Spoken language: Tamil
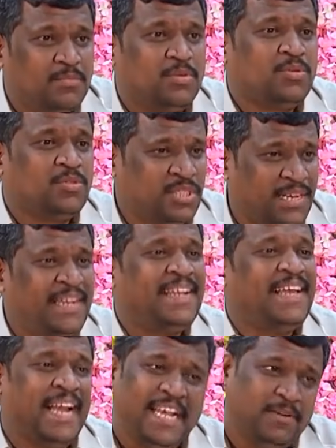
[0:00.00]
புரூஸ்லி
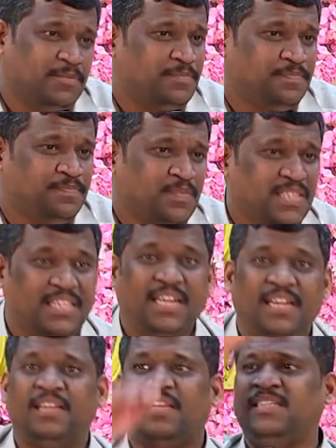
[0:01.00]
நெகட்டிவ்
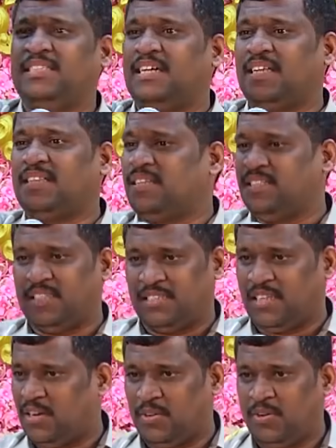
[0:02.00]
என்னதான் சண்டை
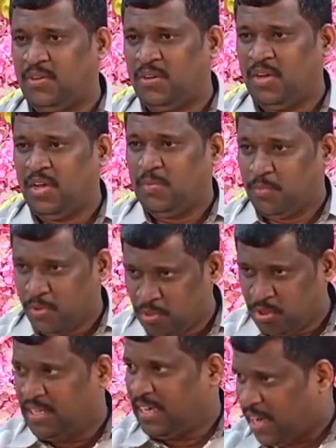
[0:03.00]
தெரிஞ்சிருந்தாலும்
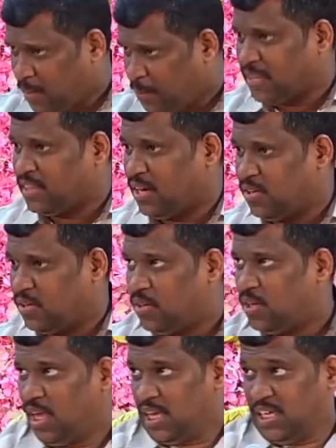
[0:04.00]
புரூஸ்லி யாரை பார்த்தாலும்
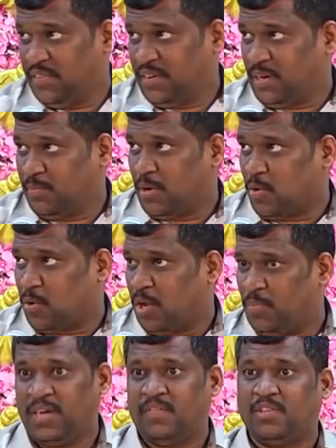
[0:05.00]
இவர் நம்மள கொலை
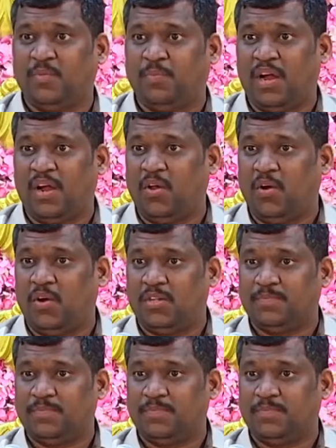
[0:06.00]
பண்ண வந்திருப்பாங்களோ